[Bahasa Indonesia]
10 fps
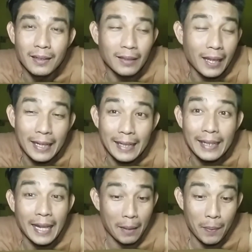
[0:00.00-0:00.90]
entah
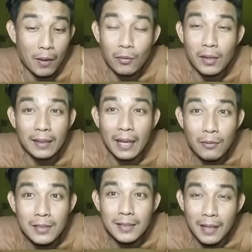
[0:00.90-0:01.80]
ini, ini apa aku nggak
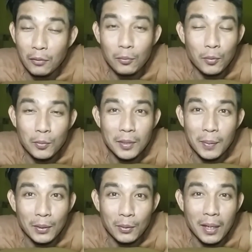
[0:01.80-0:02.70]
tahu sih aku belum
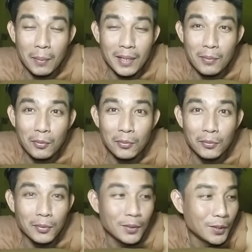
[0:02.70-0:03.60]
sempat juga baca buku
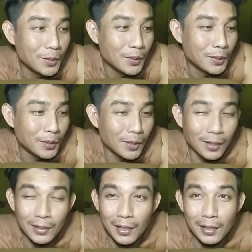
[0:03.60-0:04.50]

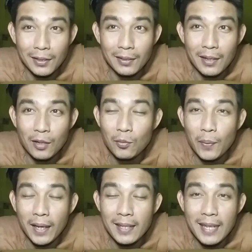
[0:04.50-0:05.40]
yang tadi aku
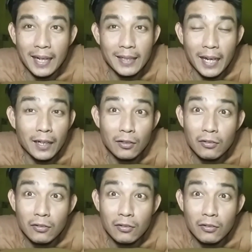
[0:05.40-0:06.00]
pengen cari-cari di